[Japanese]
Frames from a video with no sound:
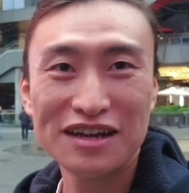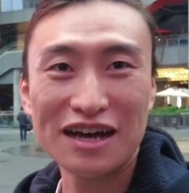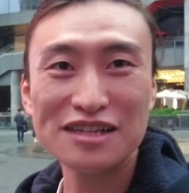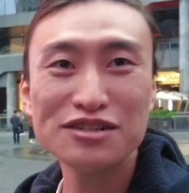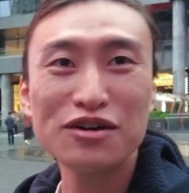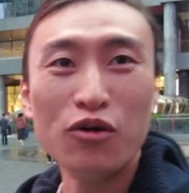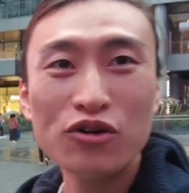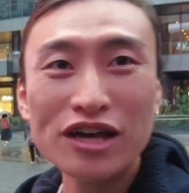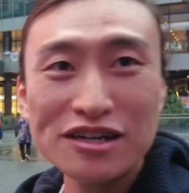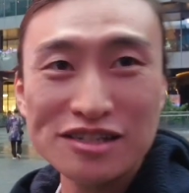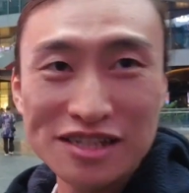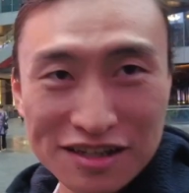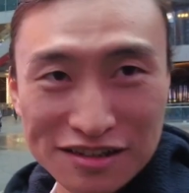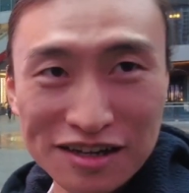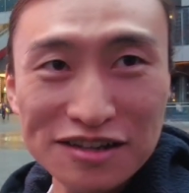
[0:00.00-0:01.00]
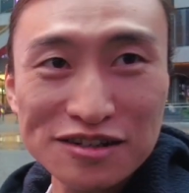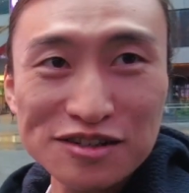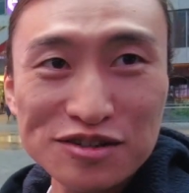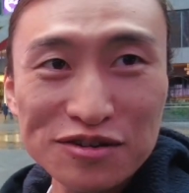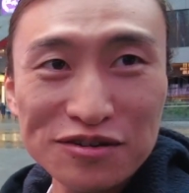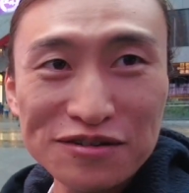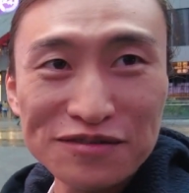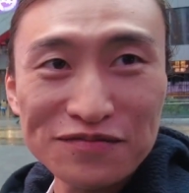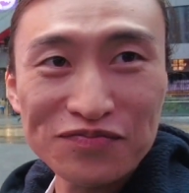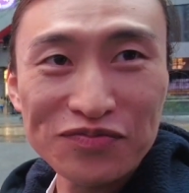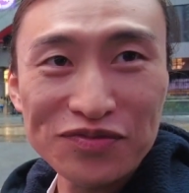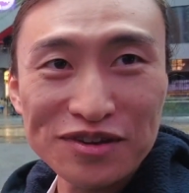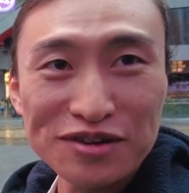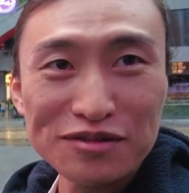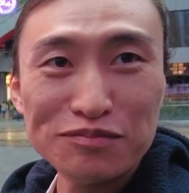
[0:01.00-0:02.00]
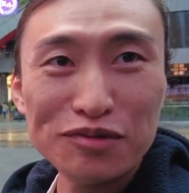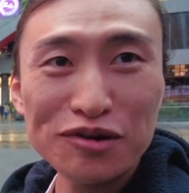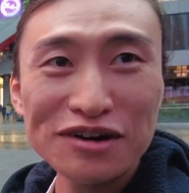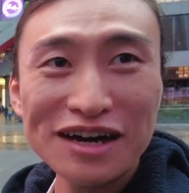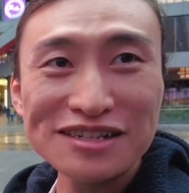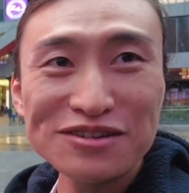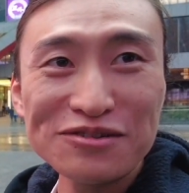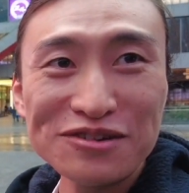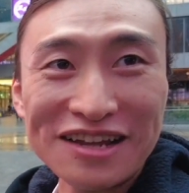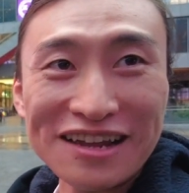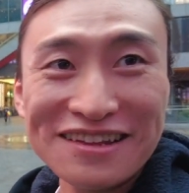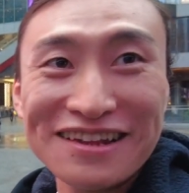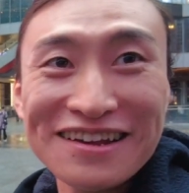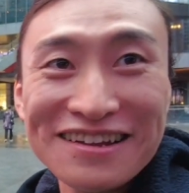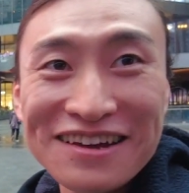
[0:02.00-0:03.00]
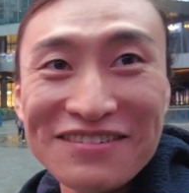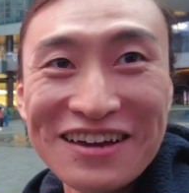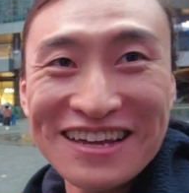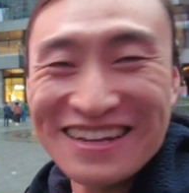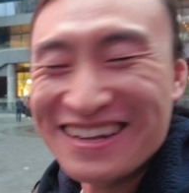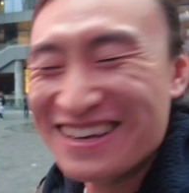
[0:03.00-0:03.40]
すあそこお客さんなんですよ僕はあそこ立ったらダメ